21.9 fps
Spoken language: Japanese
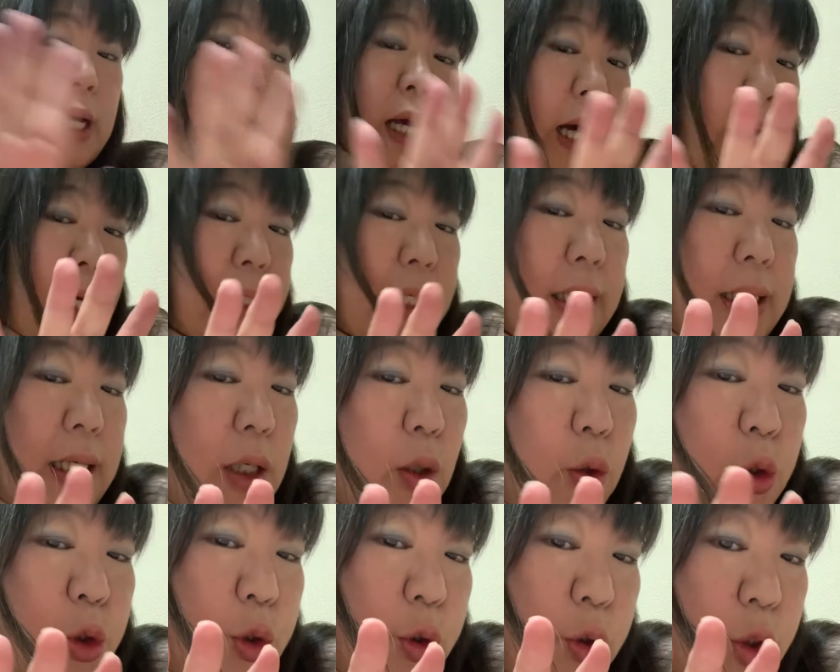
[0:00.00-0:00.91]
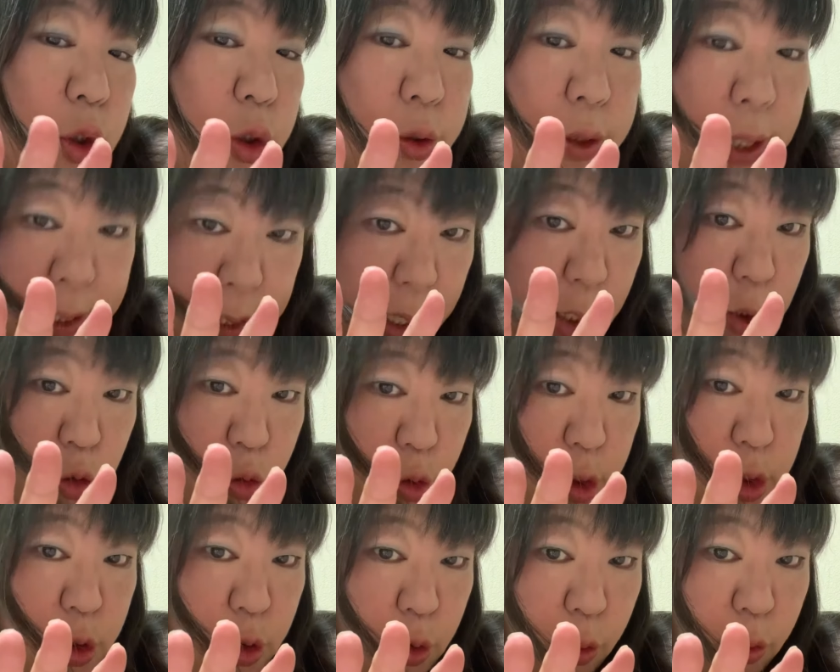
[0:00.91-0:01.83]
赤が5種類ぐらいあるんで
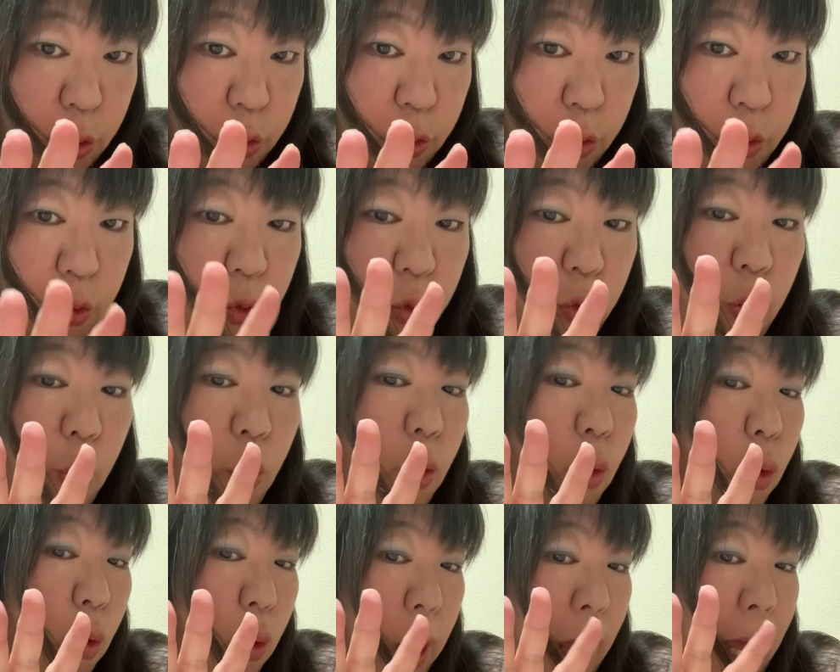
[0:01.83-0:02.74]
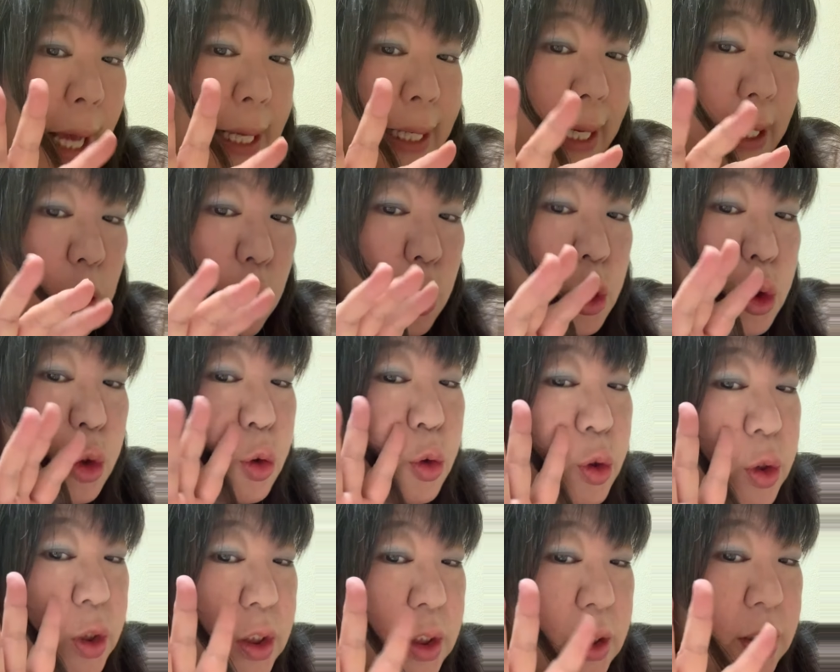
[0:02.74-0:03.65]
すよ。赤5種類。